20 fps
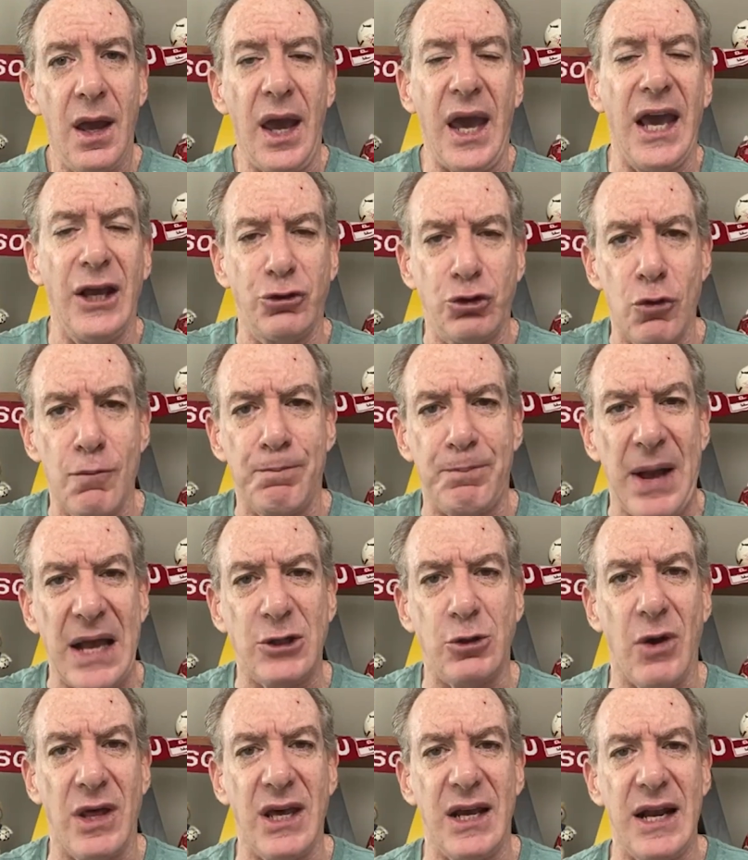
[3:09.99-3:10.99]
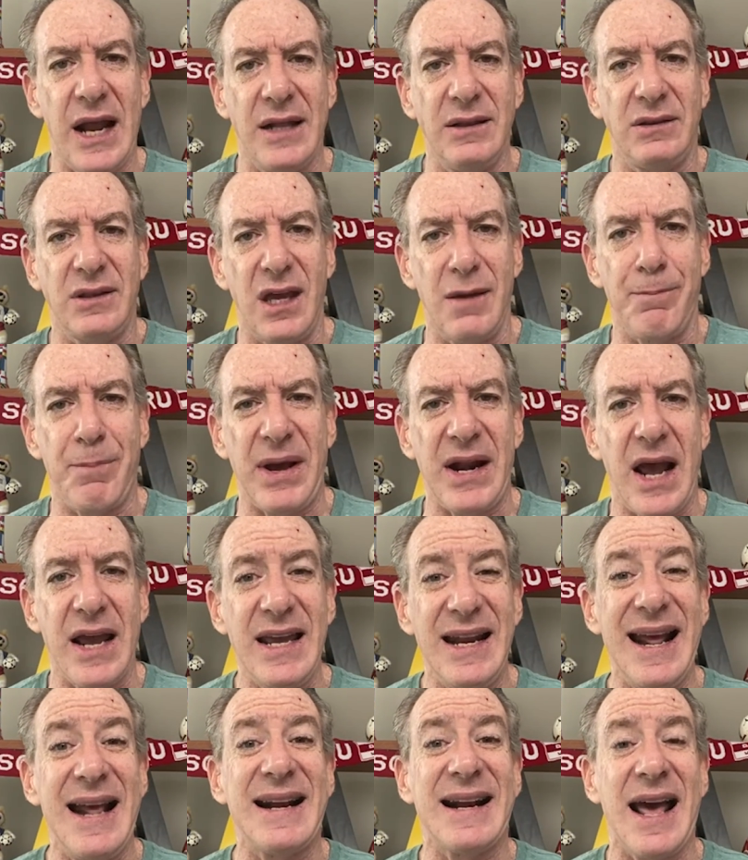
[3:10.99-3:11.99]
es un paso adelante para
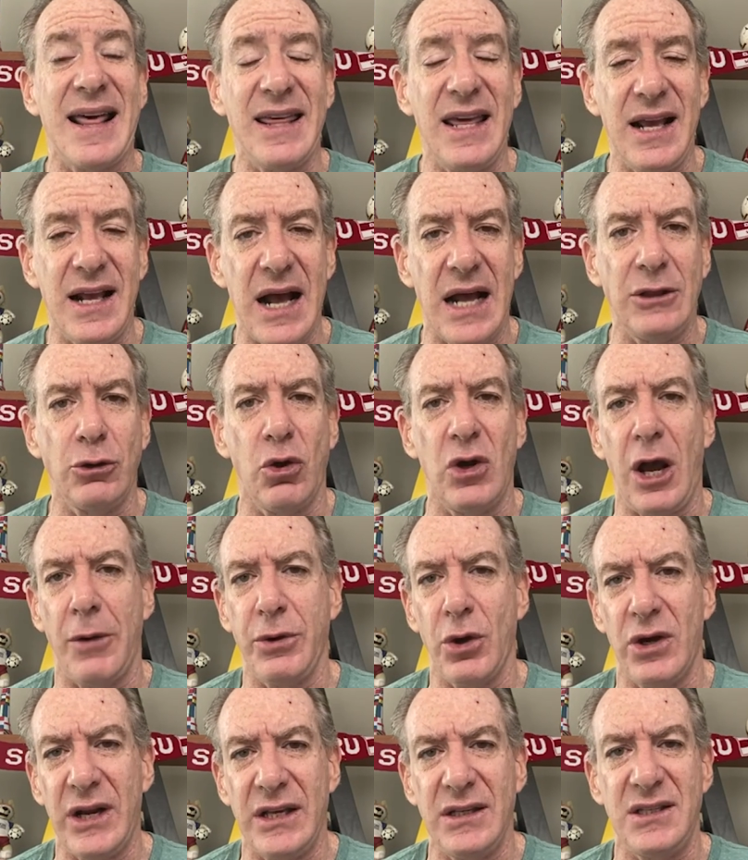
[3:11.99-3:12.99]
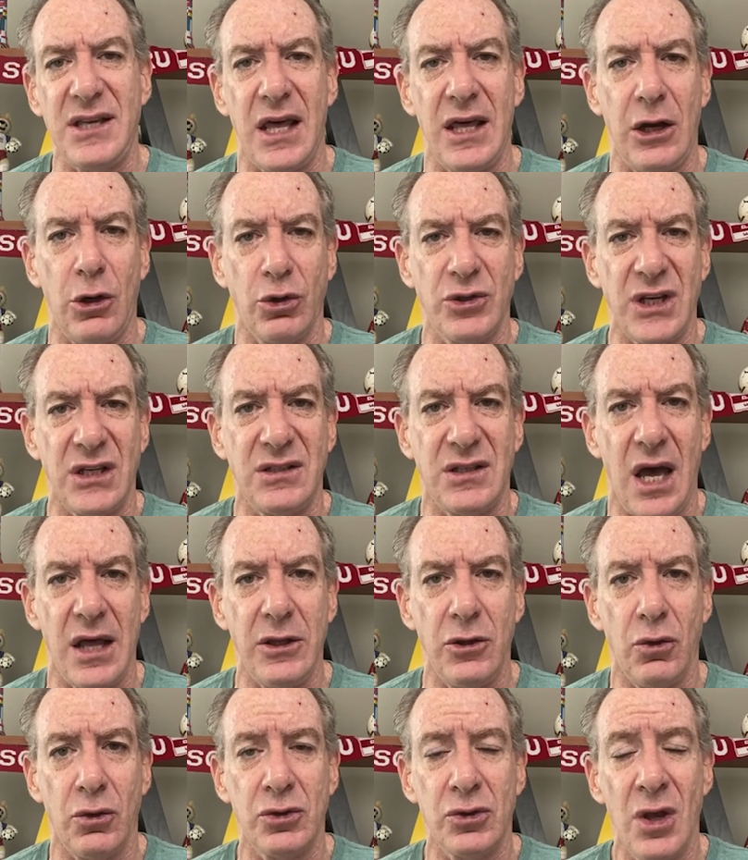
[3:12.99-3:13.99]
ir erradicando la violencia de los
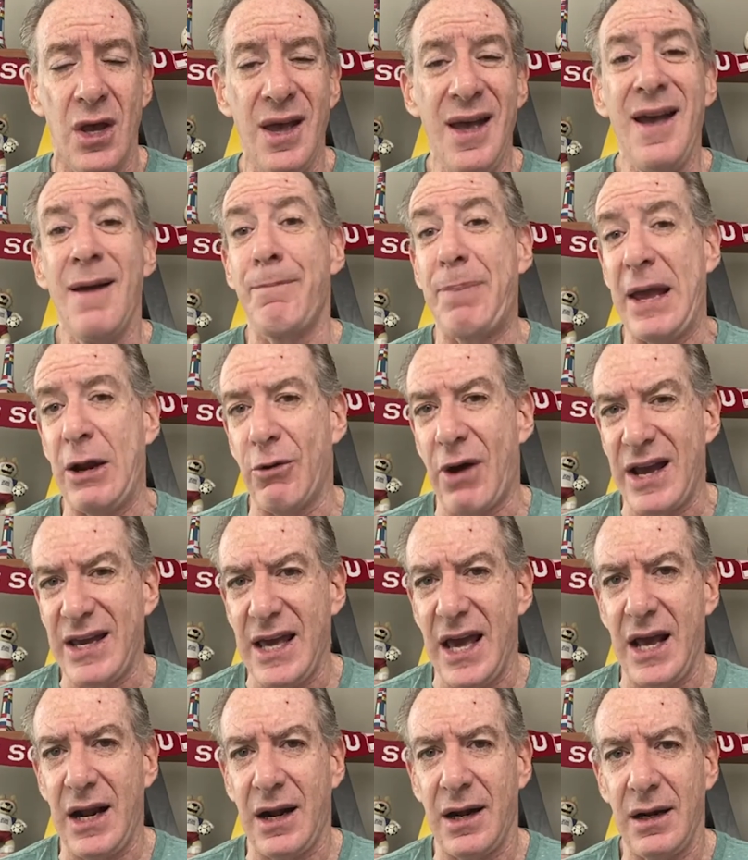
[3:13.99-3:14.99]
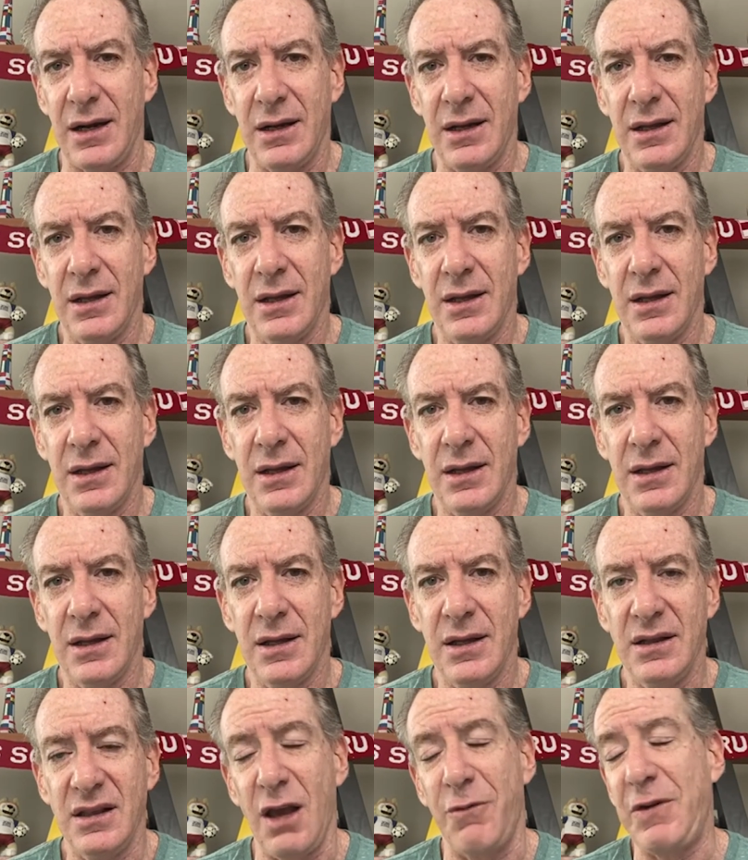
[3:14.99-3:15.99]
estadios. Pero ayer,
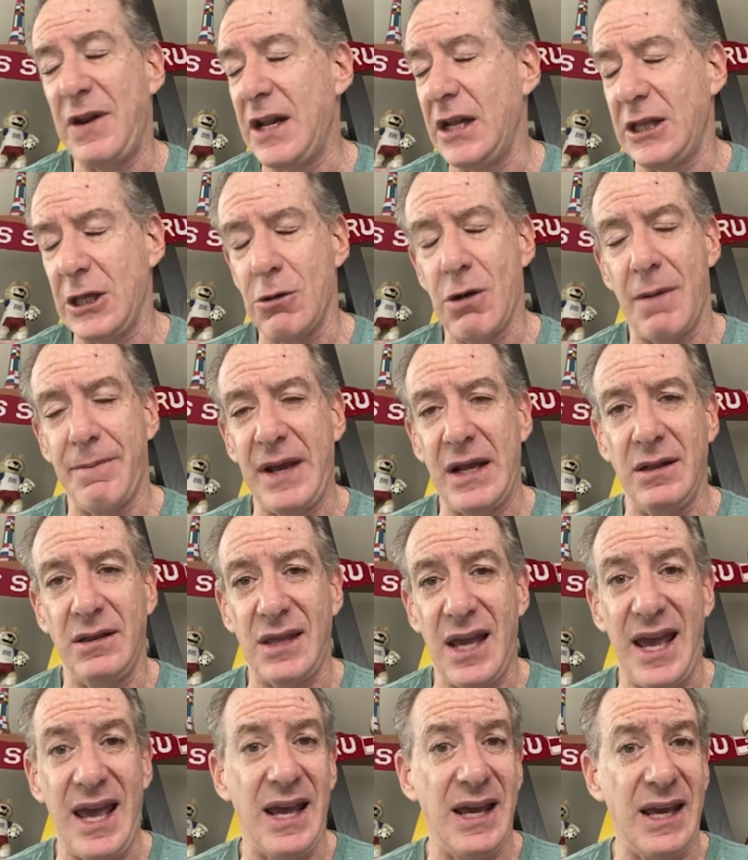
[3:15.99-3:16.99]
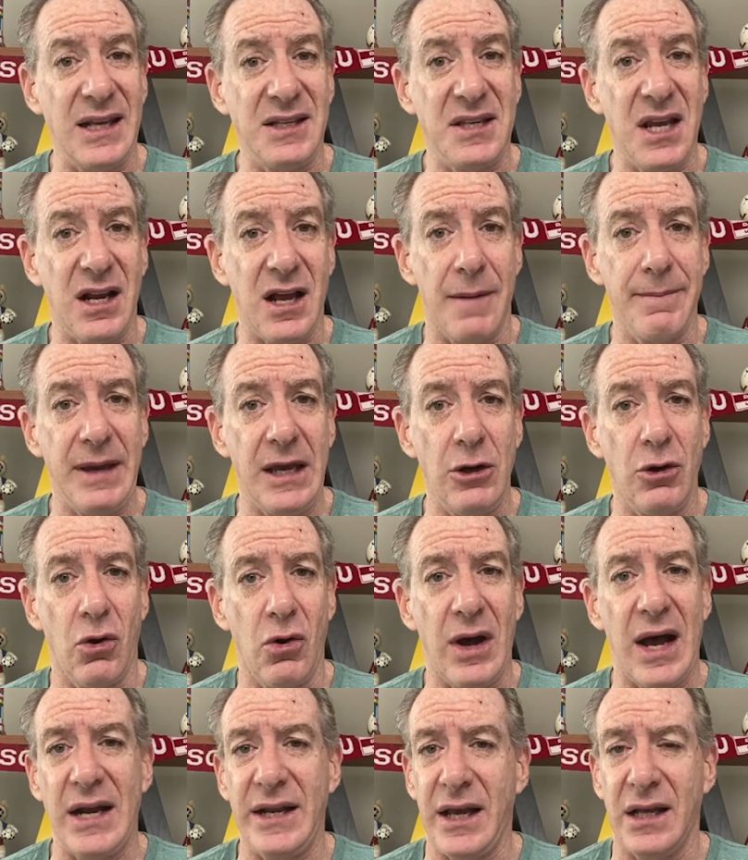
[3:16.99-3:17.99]
definitivamente en ese
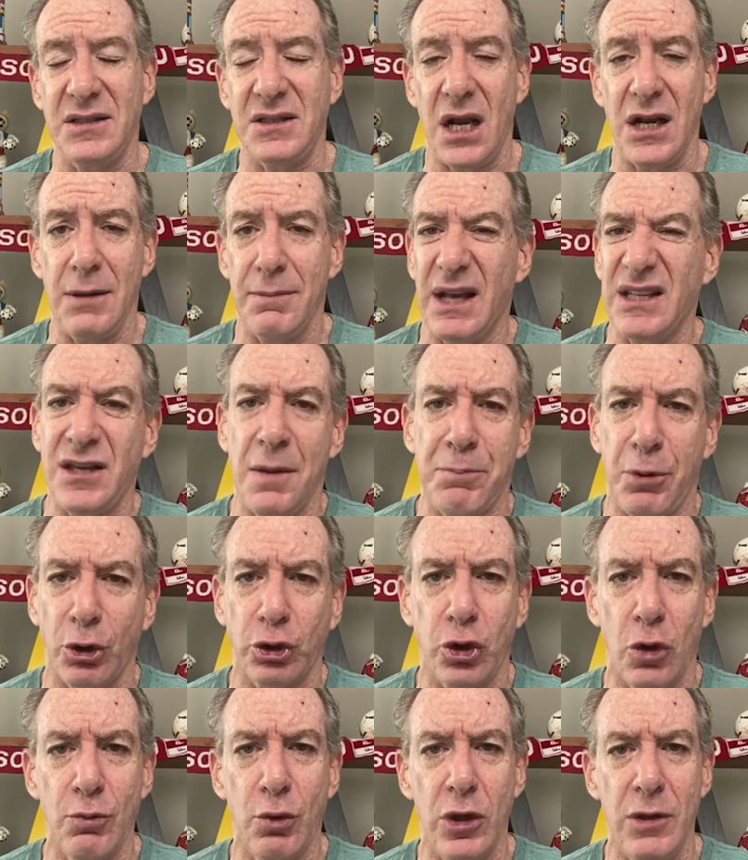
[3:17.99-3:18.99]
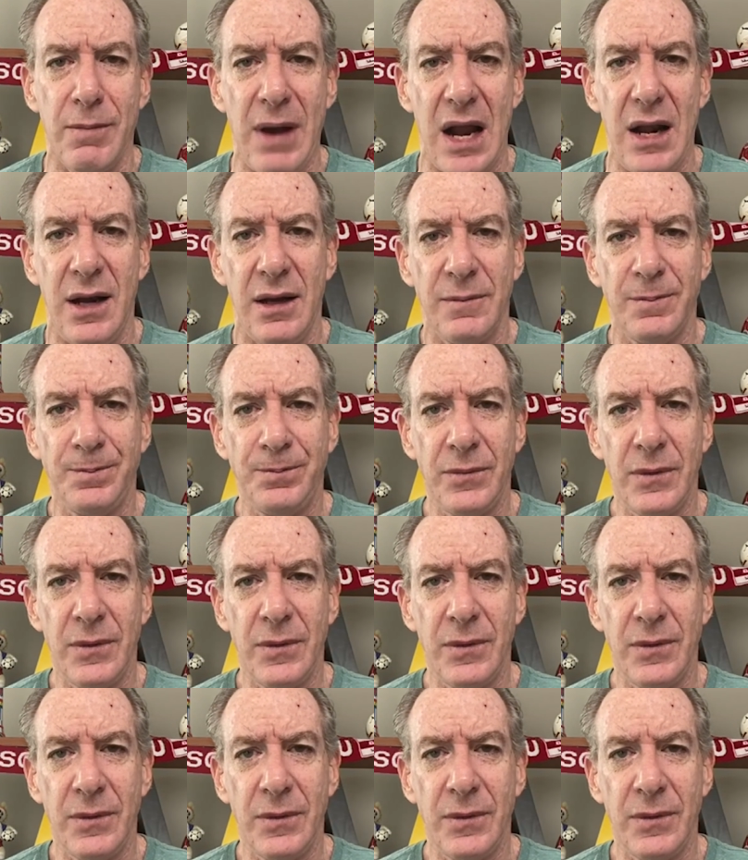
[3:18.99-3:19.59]
camino, Alianza Lima se portó muy mal.